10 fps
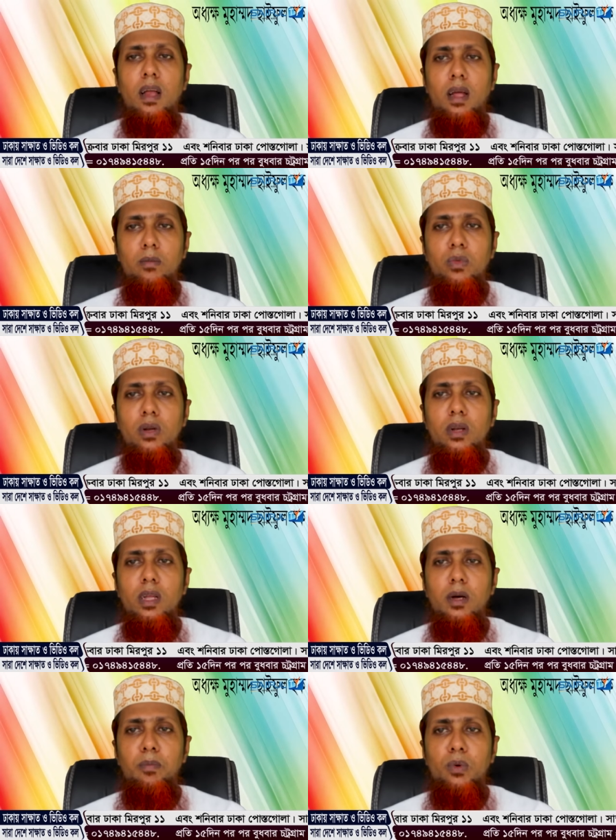
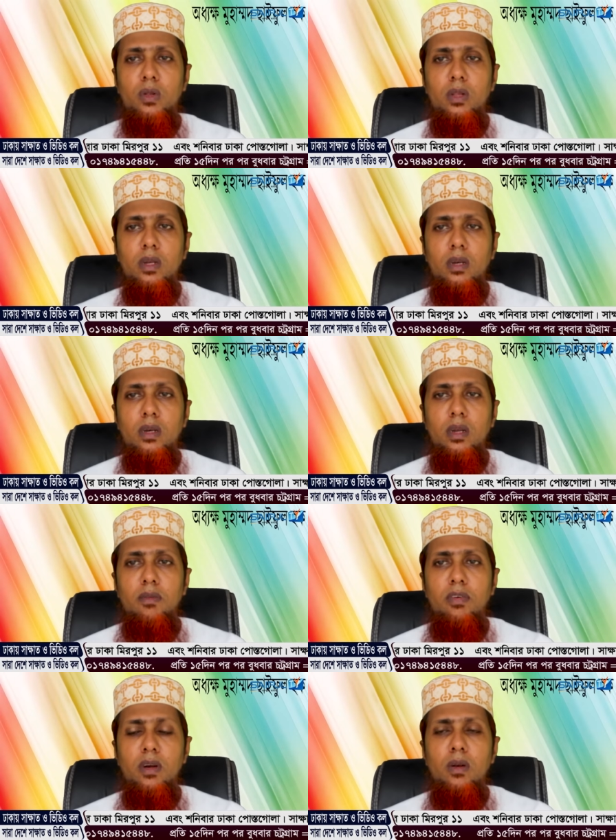আলহামদুলিল্লাহ প্রত্যেকটা
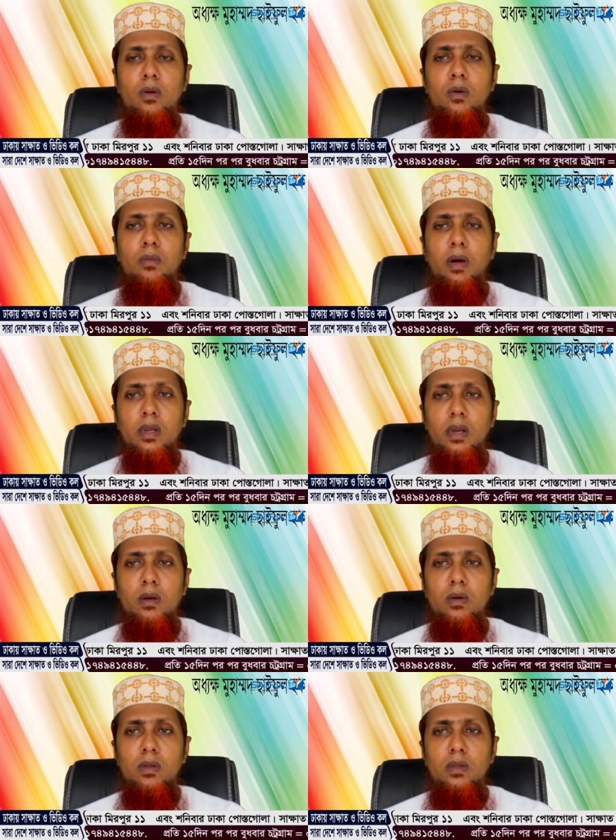ভিডিও
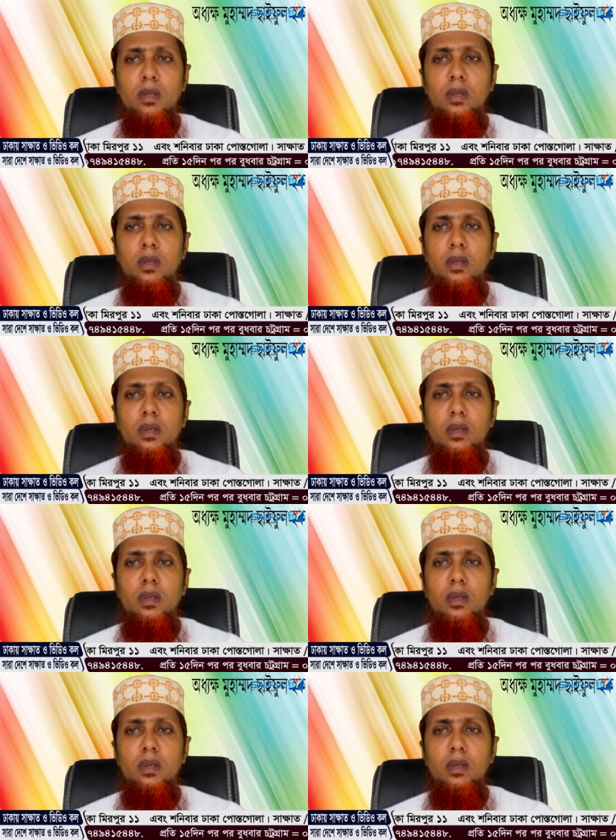ভাইরাল হয়েছে